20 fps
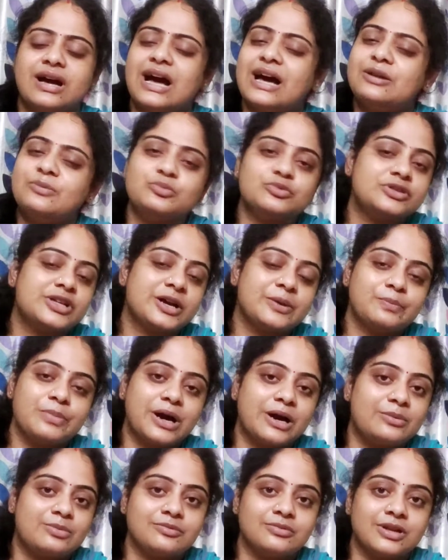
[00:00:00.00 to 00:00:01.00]
আর বোধহয়
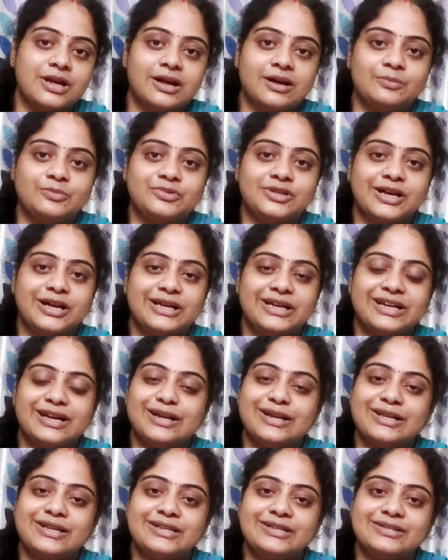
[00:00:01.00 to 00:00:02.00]
পারবো না বোধহয়
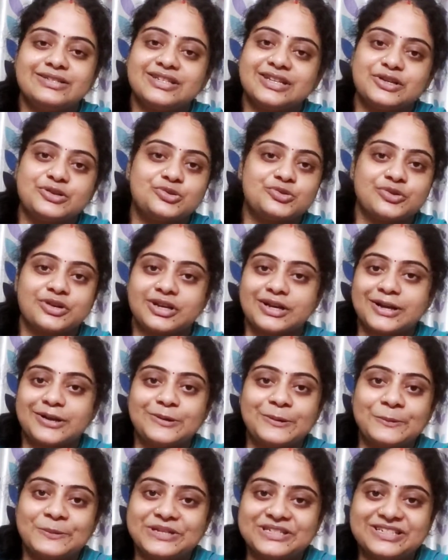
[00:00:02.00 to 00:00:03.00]
এখানেই শেষ হয়ে গেল
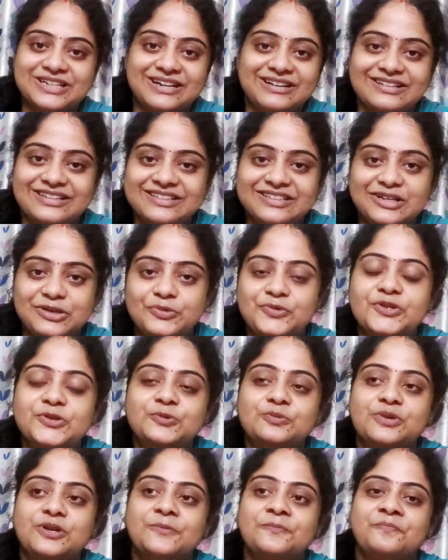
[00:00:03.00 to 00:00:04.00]
আমার জার্নিটা
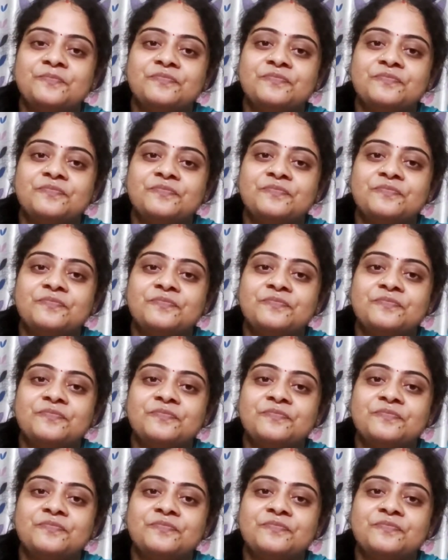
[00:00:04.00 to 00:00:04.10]
ইউটিউবে